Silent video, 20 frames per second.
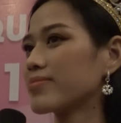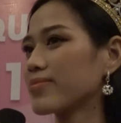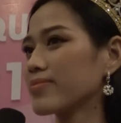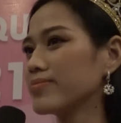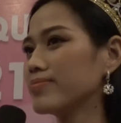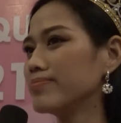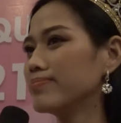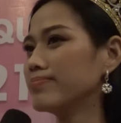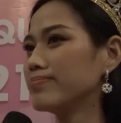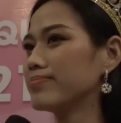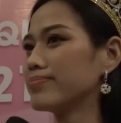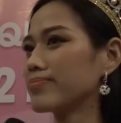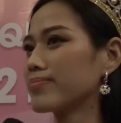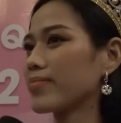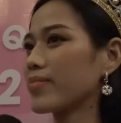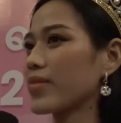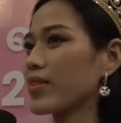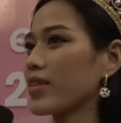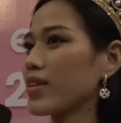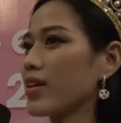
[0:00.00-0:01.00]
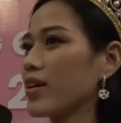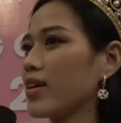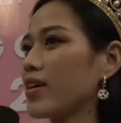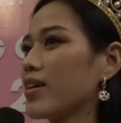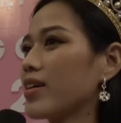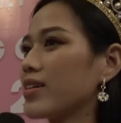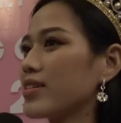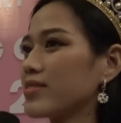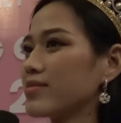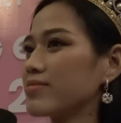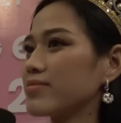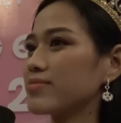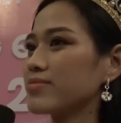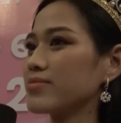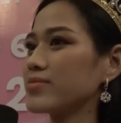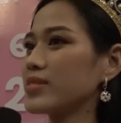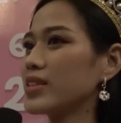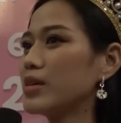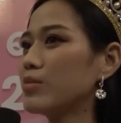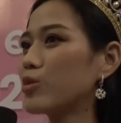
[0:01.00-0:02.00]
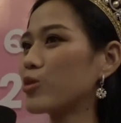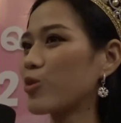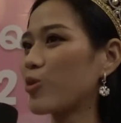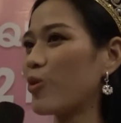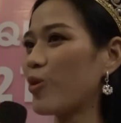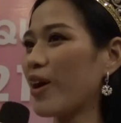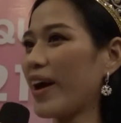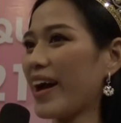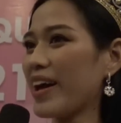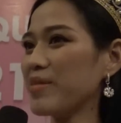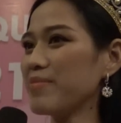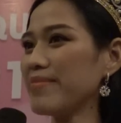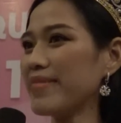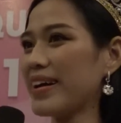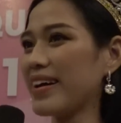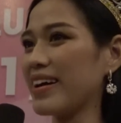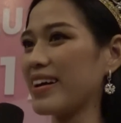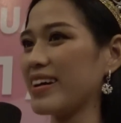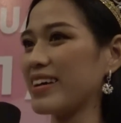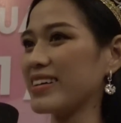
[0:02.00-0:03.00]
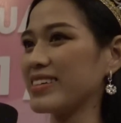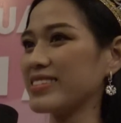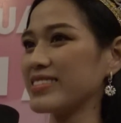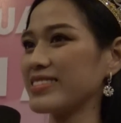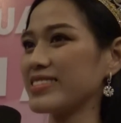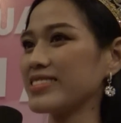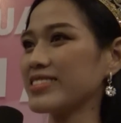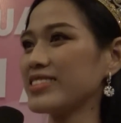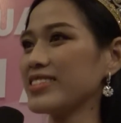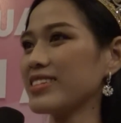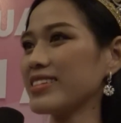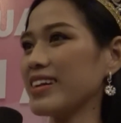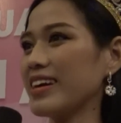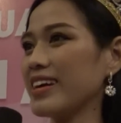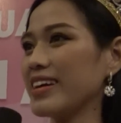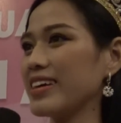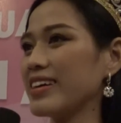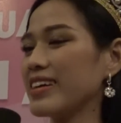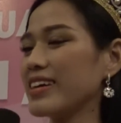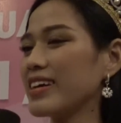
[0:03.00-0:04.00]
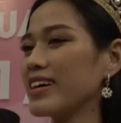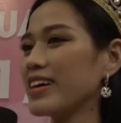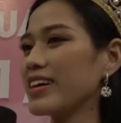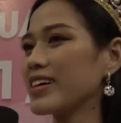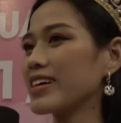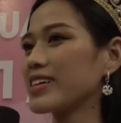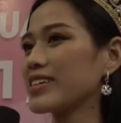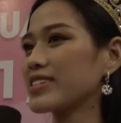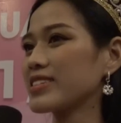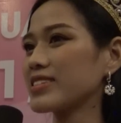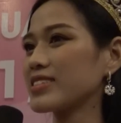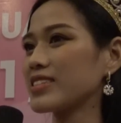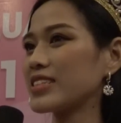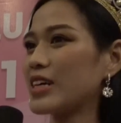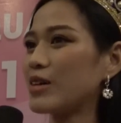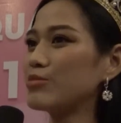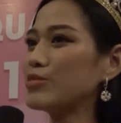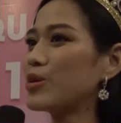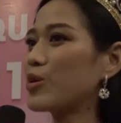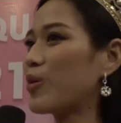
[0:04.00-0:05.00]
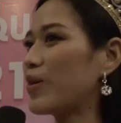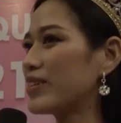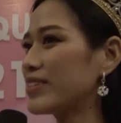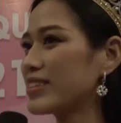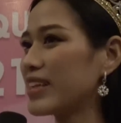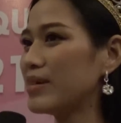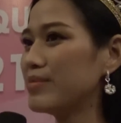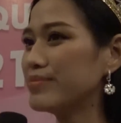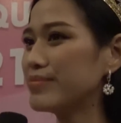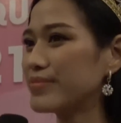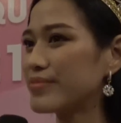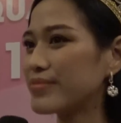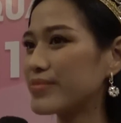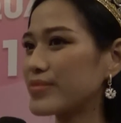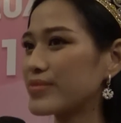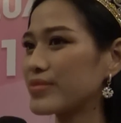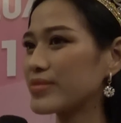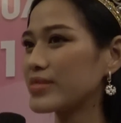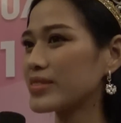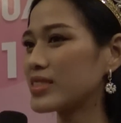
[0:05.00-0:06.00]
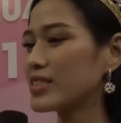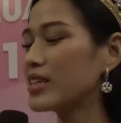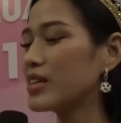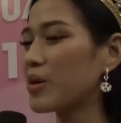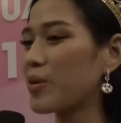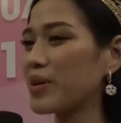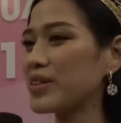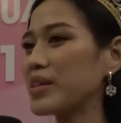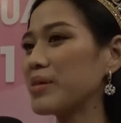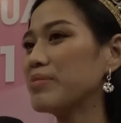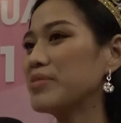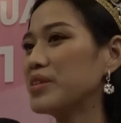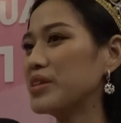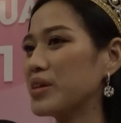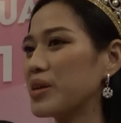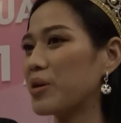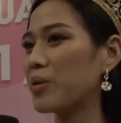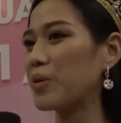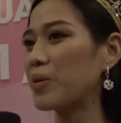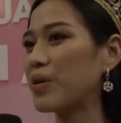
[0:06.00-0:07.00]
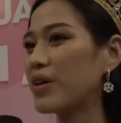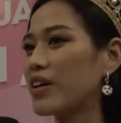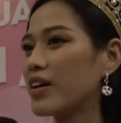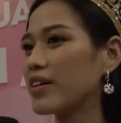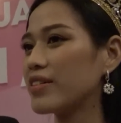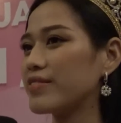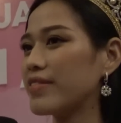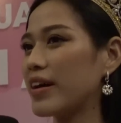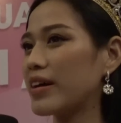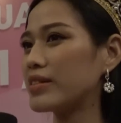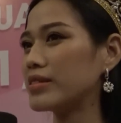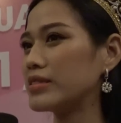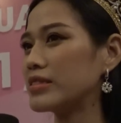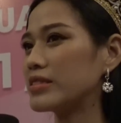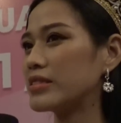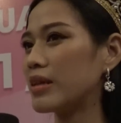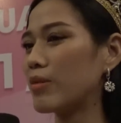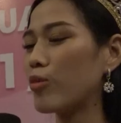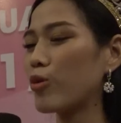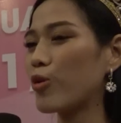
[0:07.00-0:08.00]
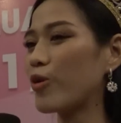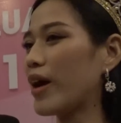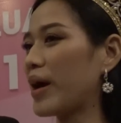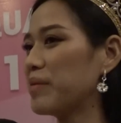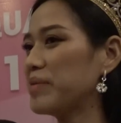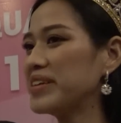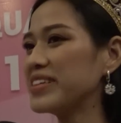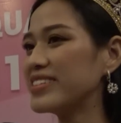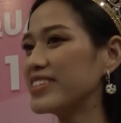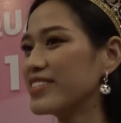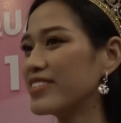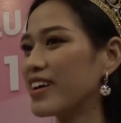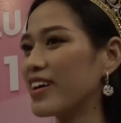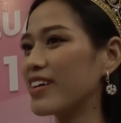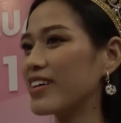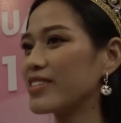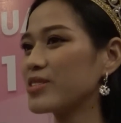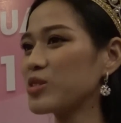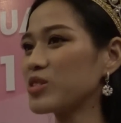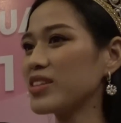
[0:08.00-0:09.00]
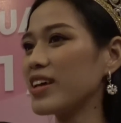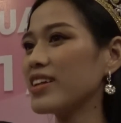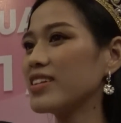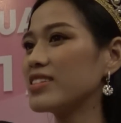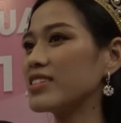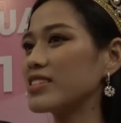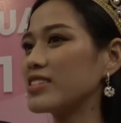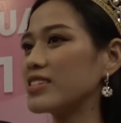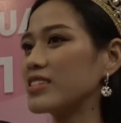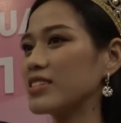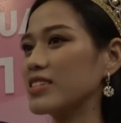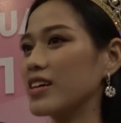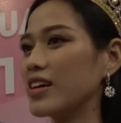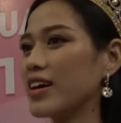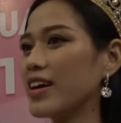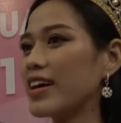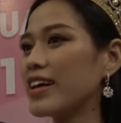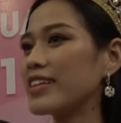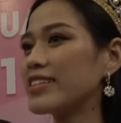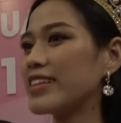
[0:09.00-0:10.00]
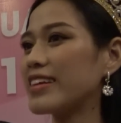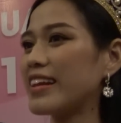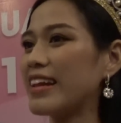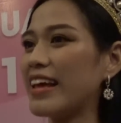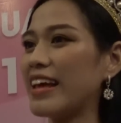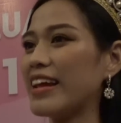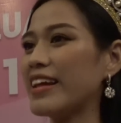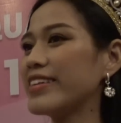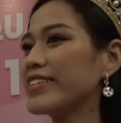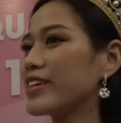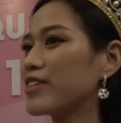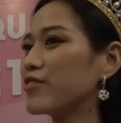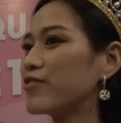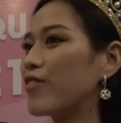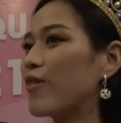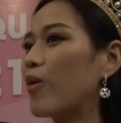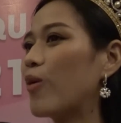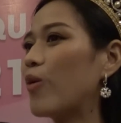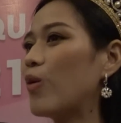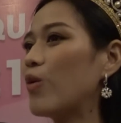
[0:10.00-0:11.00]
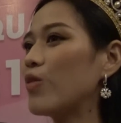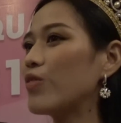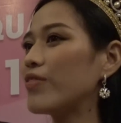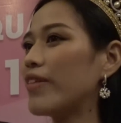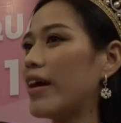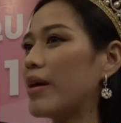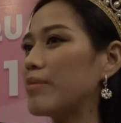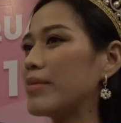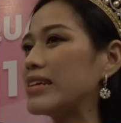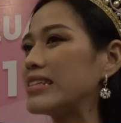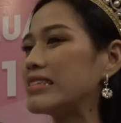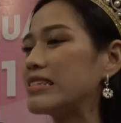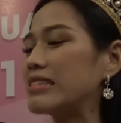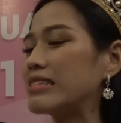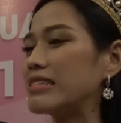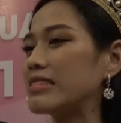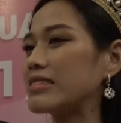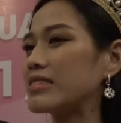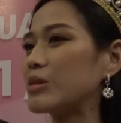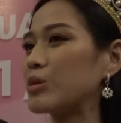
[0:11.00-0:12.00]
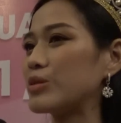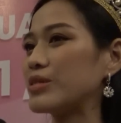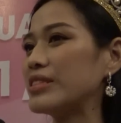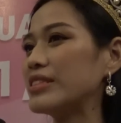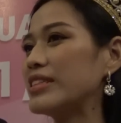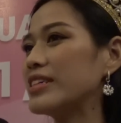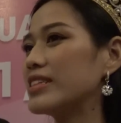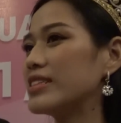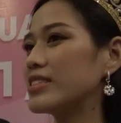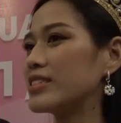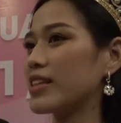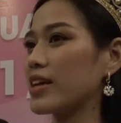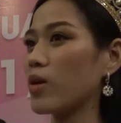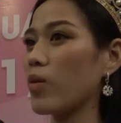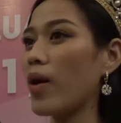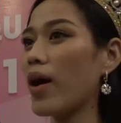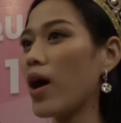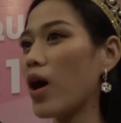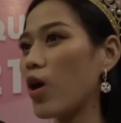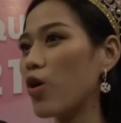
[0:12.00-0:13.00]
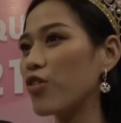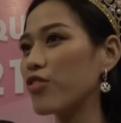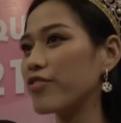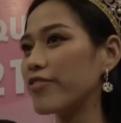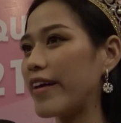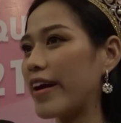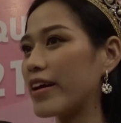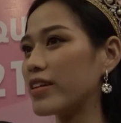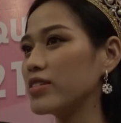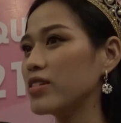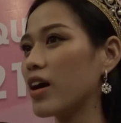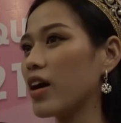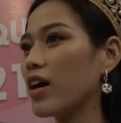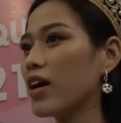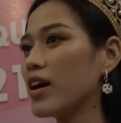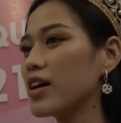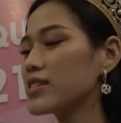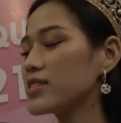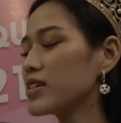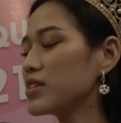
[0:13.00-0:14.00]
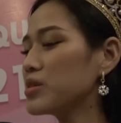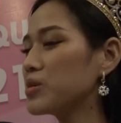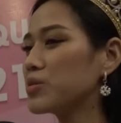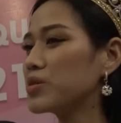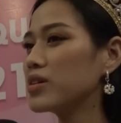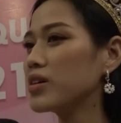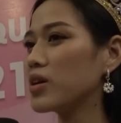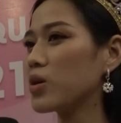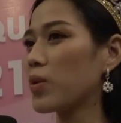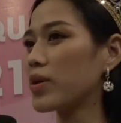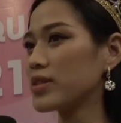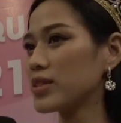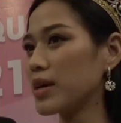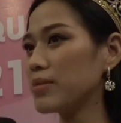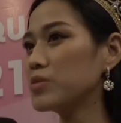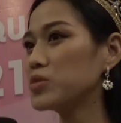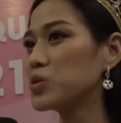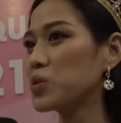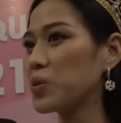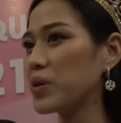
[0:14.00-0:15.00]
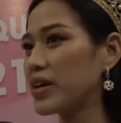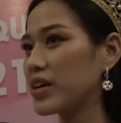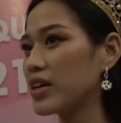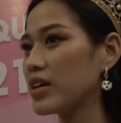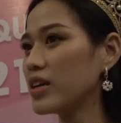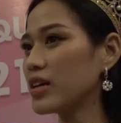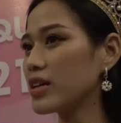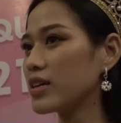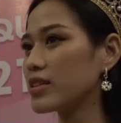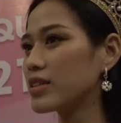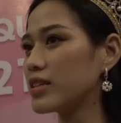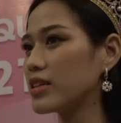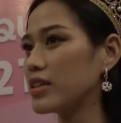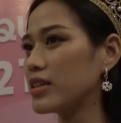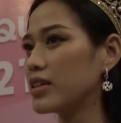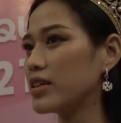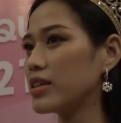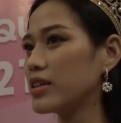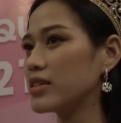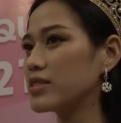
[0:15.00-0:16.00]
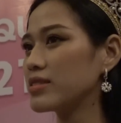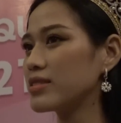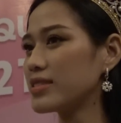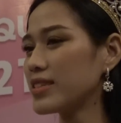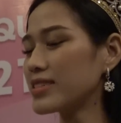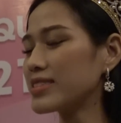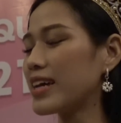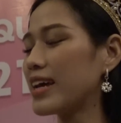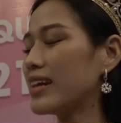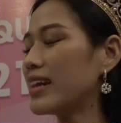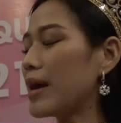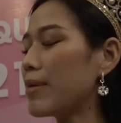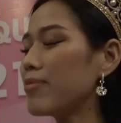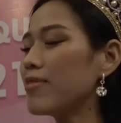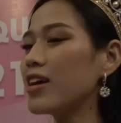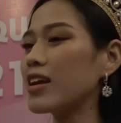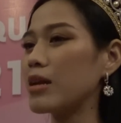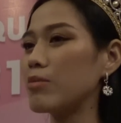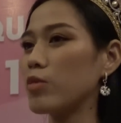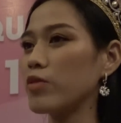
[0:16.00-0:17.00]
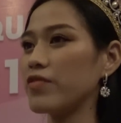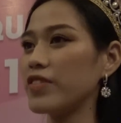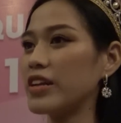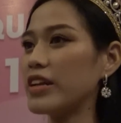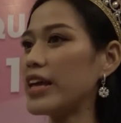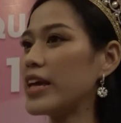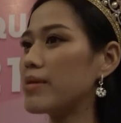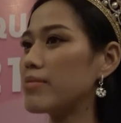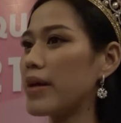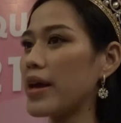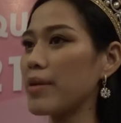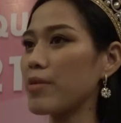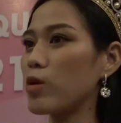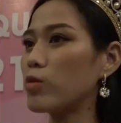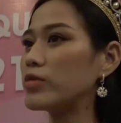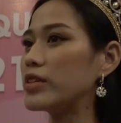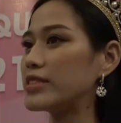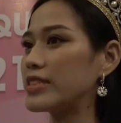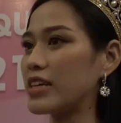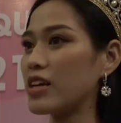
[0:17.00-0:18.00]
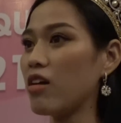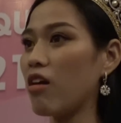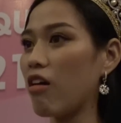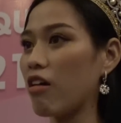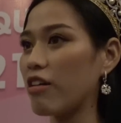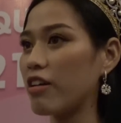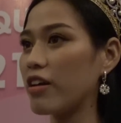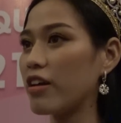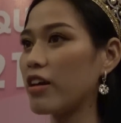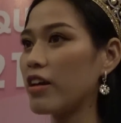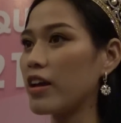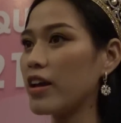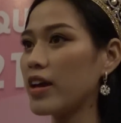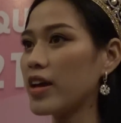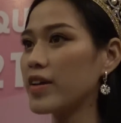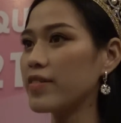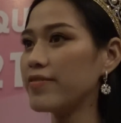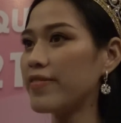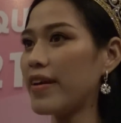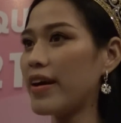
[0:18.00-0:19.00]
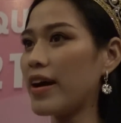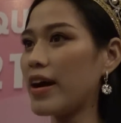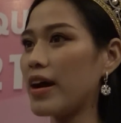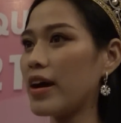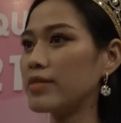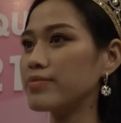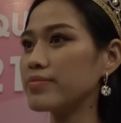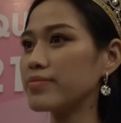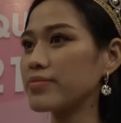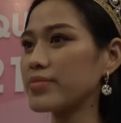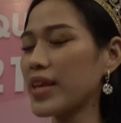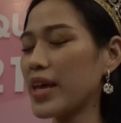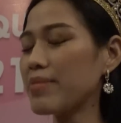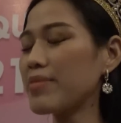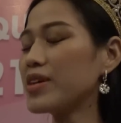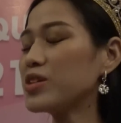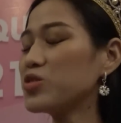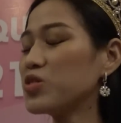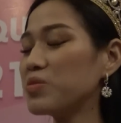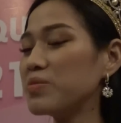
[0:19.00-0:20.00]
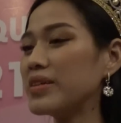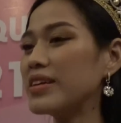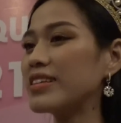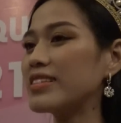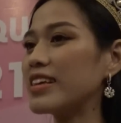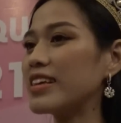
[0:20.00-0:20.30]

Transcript: em? Từ một cô gái mà trước đây không được quan tâm, chưa được quan tâm nhiều, và là một cô gái bình thường xuất thân từ tỉnh lẻ lên thành phố, và bây giờ đột nhiên trở thành hoa hậu và được rất nhiều người quan tâm chú ý, thì chắc chắn áp lực là một vấn đề mà em không thể tránh khỏi, và em đã chuẩn bị